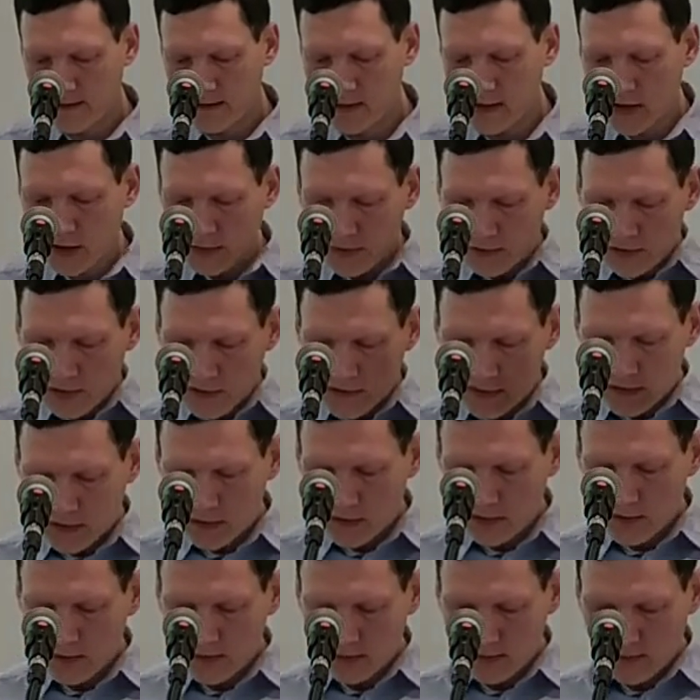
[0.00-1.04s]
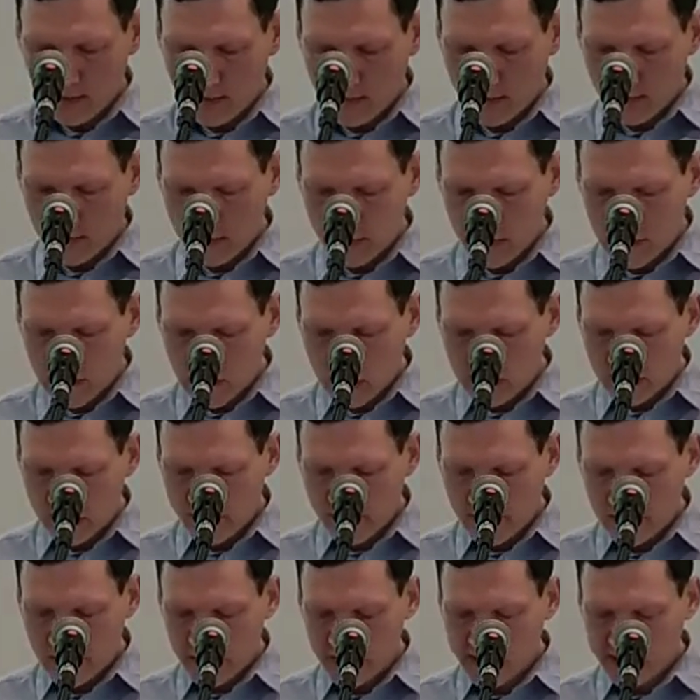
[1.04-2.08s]
I na koniec tego listu
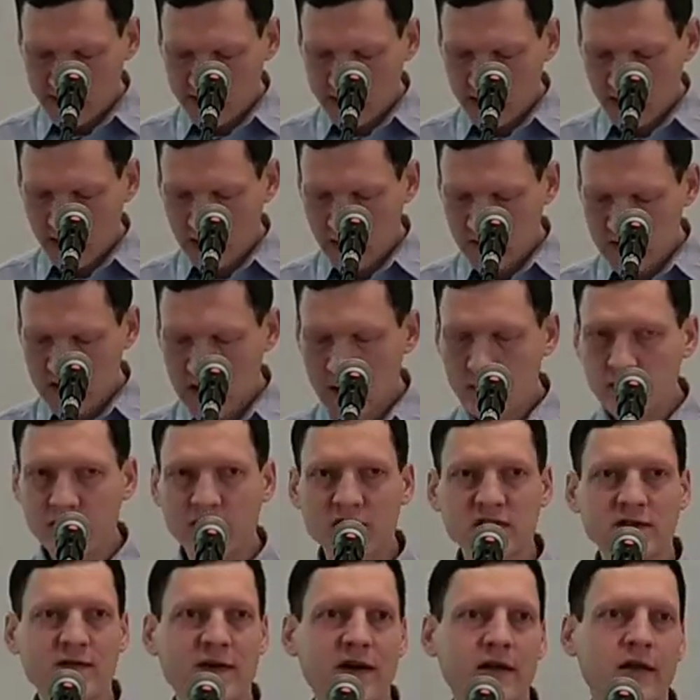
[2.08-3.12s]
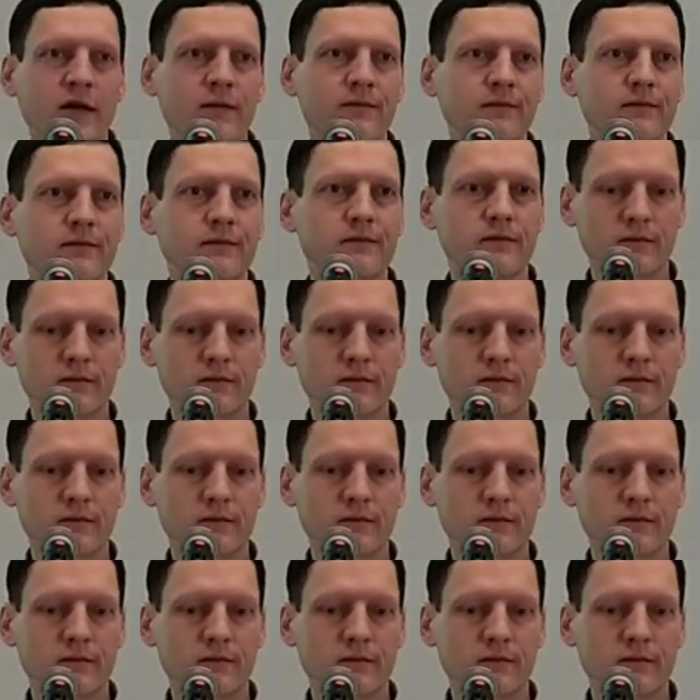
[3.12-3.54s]
mamy też takie znajome wezwanie.